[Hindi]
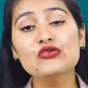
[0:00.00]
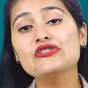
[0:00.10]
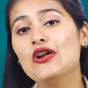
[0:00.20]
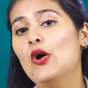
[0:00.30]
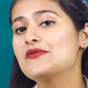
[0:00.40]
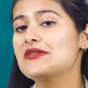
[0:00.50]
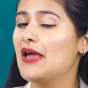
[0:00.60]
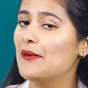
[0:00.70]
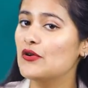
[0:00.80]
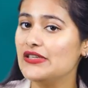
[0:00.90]
दूसरा ऑप्शन
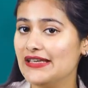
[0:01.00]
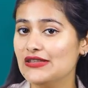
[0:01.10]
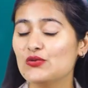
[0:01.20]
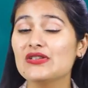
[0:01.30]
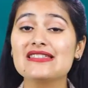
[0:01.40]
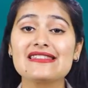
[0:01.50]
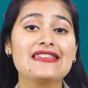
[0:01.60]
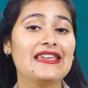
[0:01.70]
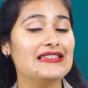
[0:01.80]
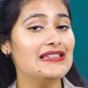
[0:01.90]
मैं आपको ये दूंगी
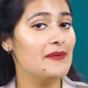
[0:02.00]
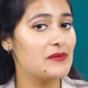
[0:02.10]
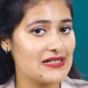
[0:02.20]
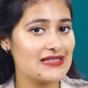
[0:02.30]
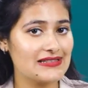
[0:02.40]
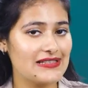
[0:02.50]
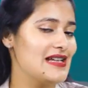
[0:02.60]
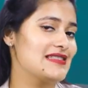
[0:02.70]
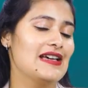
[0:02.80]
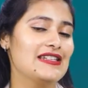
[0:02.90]
जिसकी खेती आप कर सकते
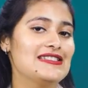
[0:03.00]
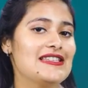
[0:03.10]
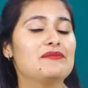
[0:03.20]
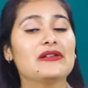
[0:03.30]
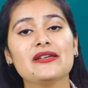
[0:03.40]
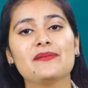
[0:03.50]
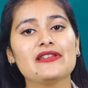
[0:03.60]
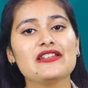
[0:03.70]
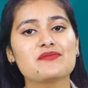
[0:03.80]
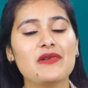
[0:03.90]
हैं आसानी से मध्य
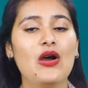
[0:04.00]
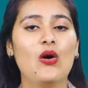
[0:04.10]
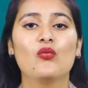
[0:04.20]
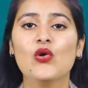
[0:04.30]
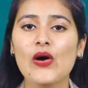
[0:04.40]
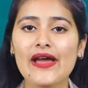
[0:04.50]
प्रदेश में वो